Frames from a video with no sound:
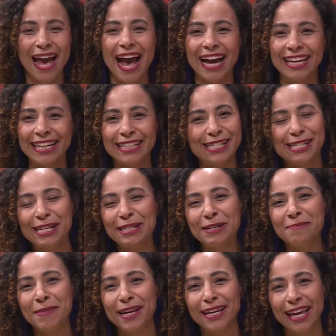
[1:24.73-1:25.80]
Agradecer
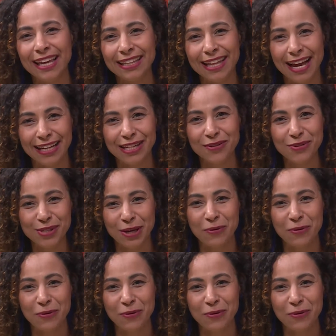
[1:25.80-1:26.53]
também quem está aqui nos